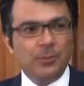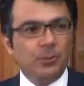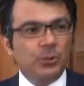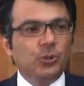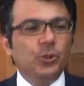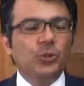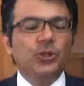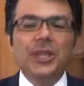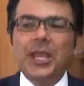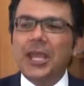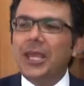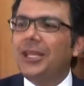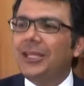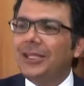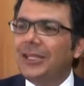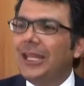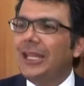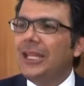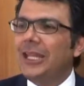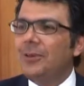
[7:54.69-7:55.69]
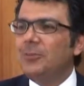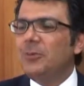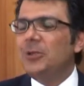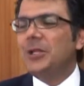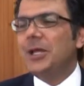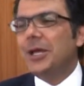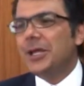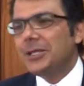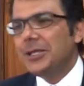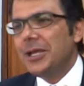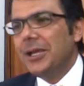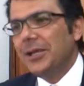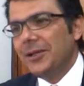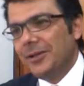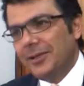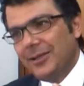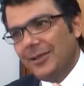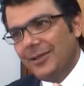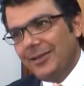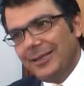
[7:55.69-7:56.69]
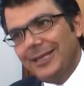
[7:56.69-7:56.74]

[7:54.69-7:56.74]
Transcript: bütün deneyimliler e,